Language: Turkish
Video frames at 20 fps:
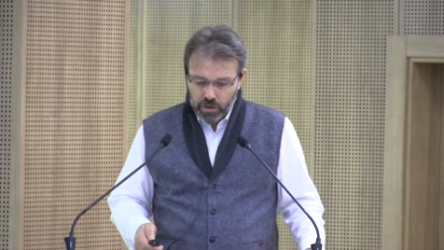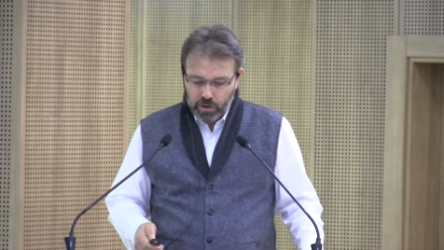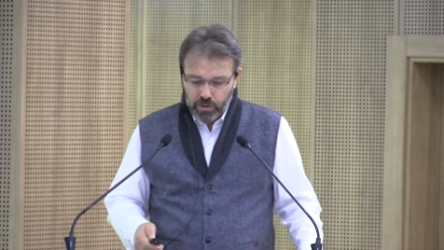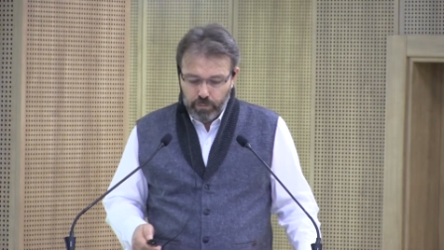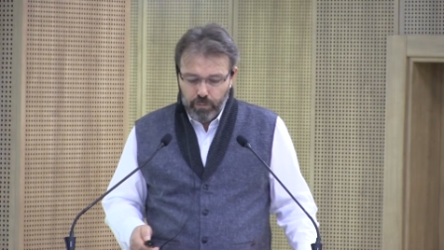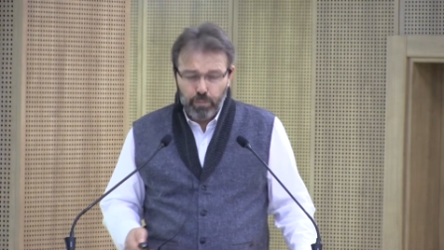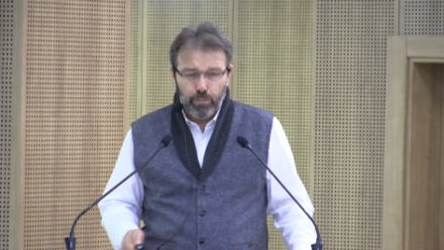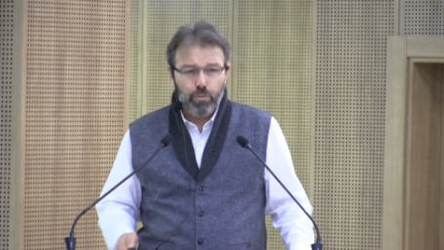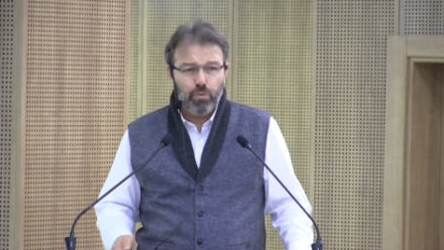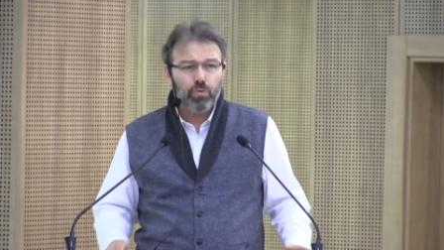
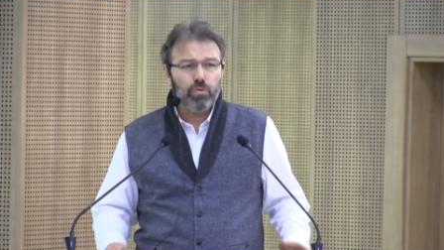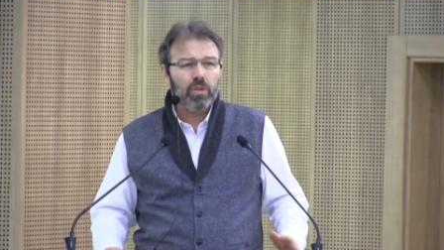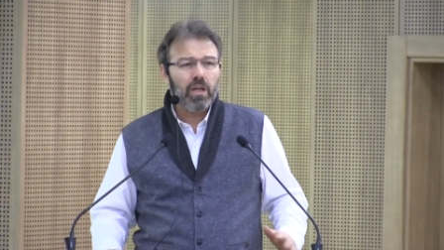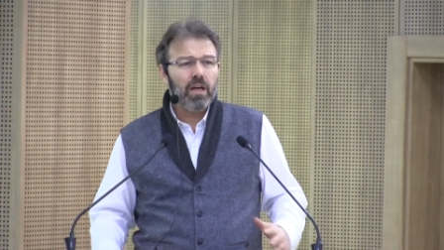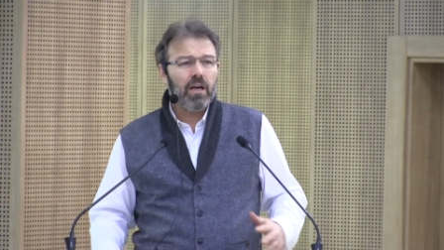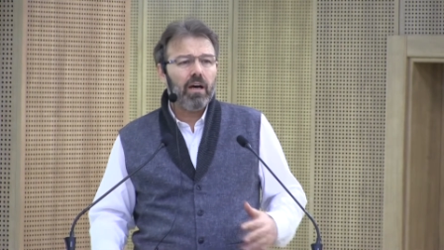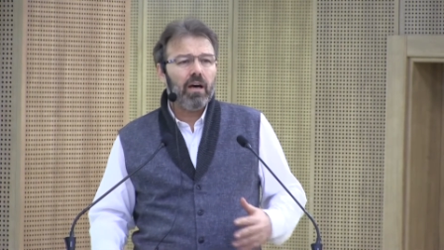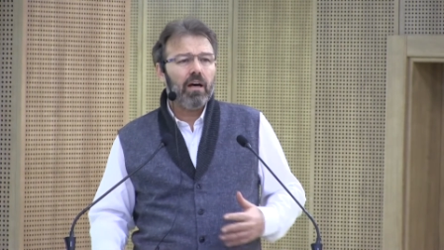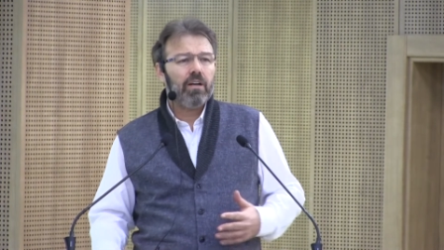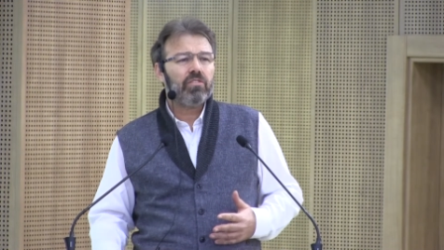Şimdi
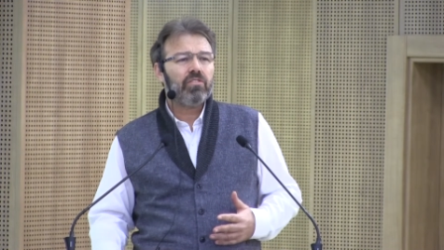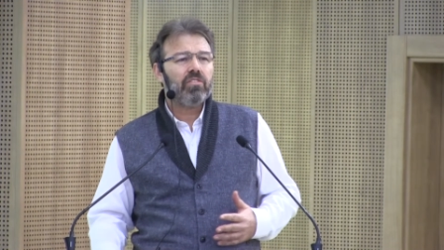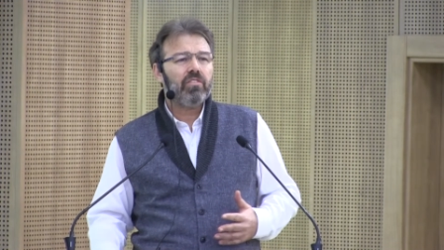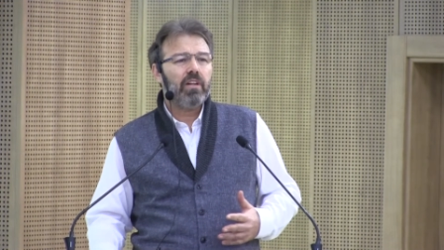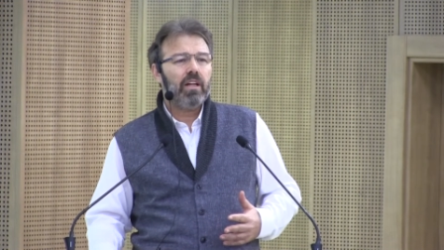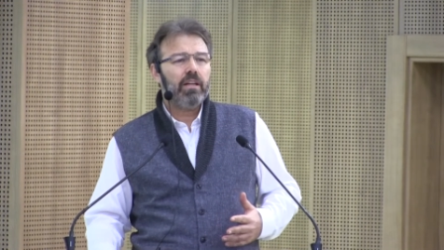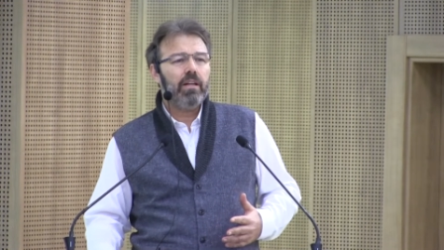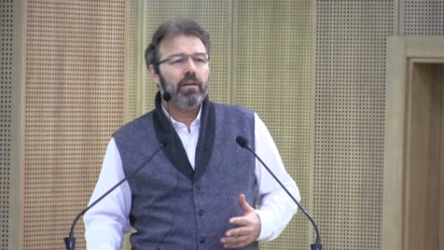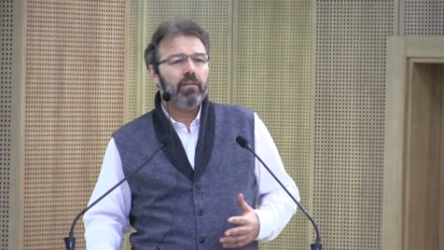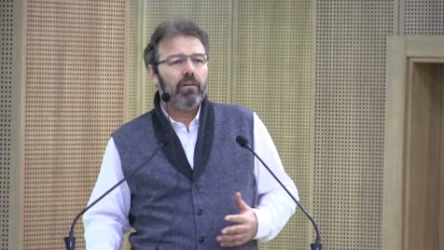burada
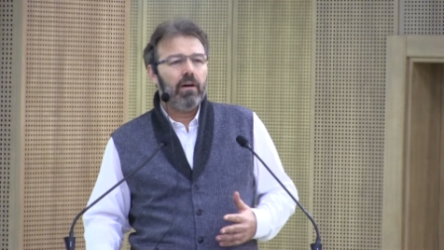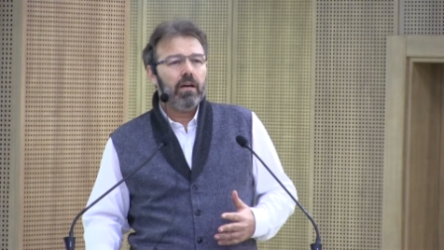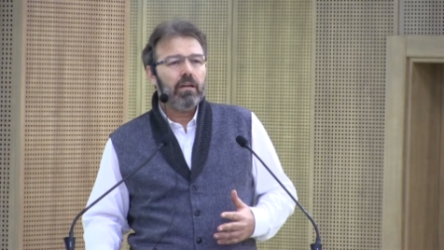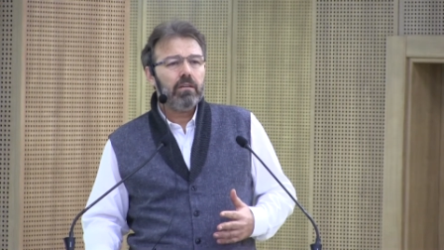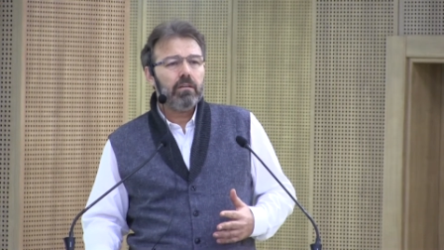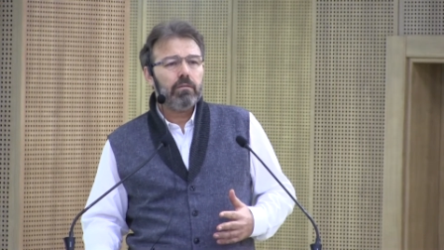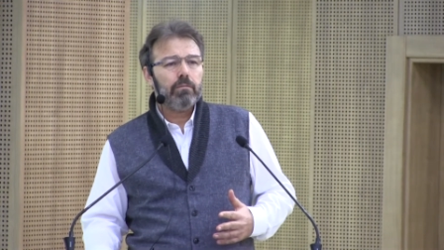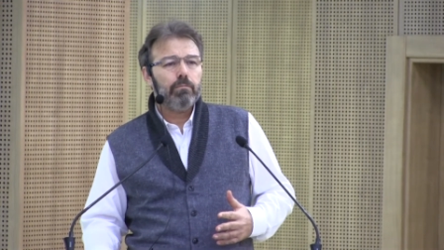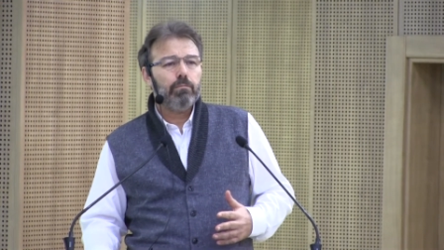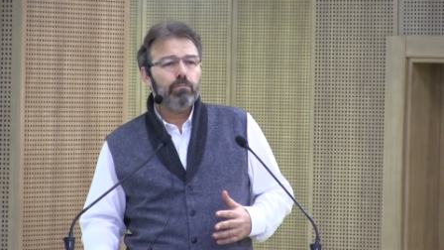aslında ne var?
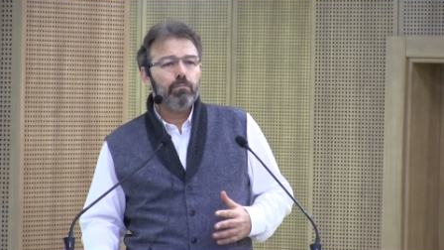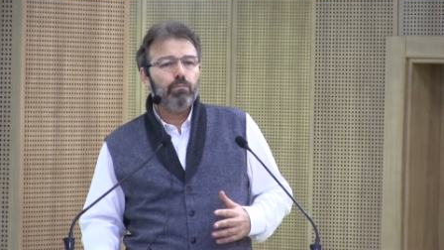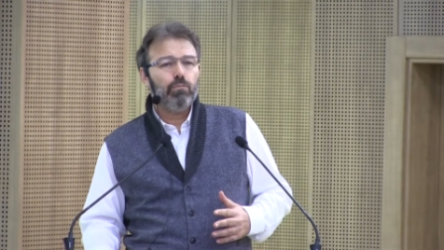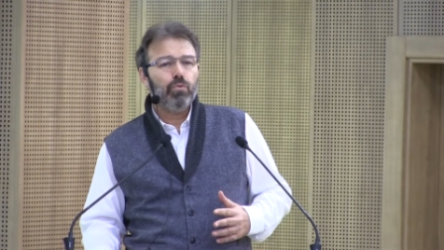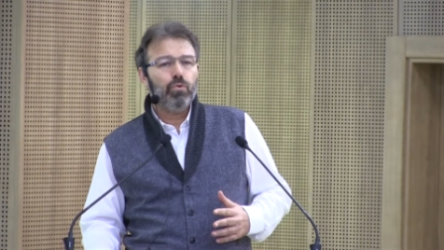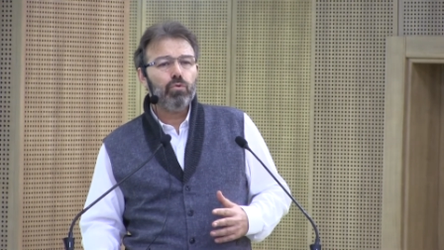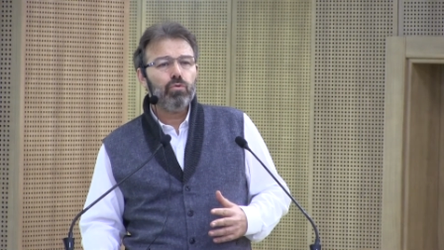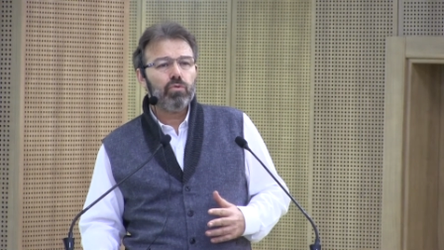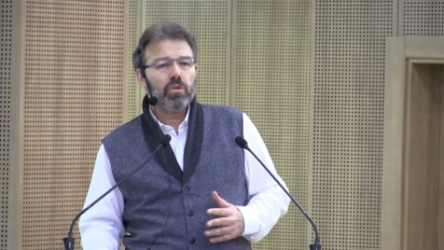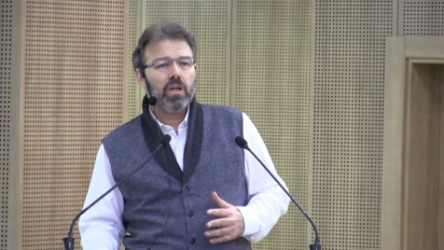
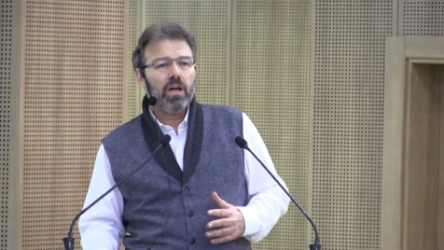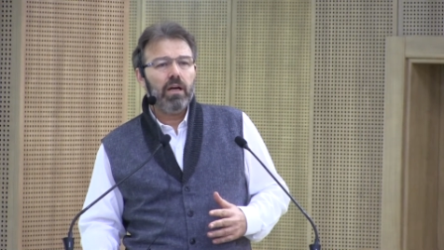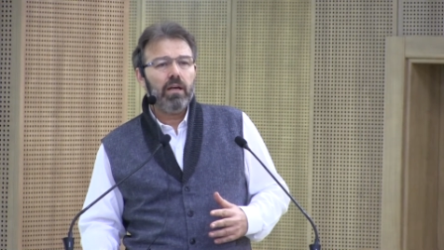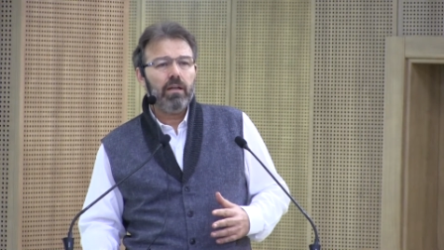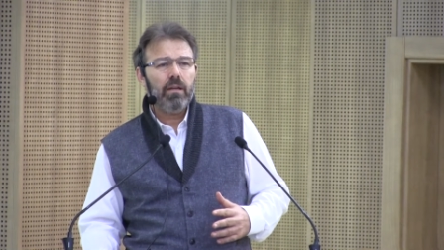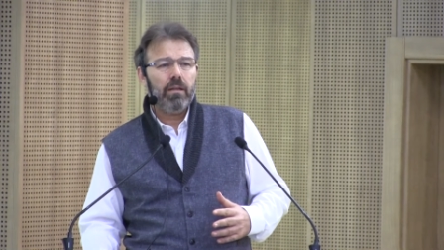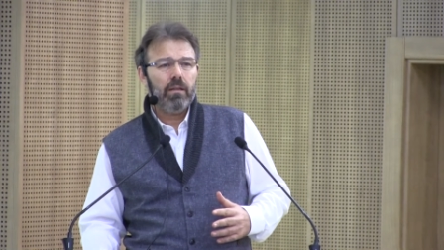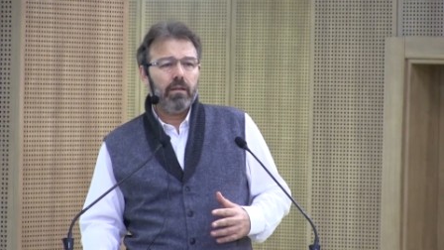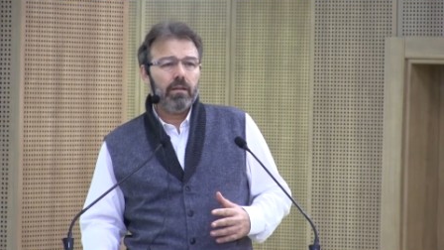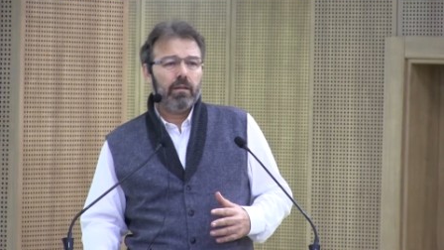Burada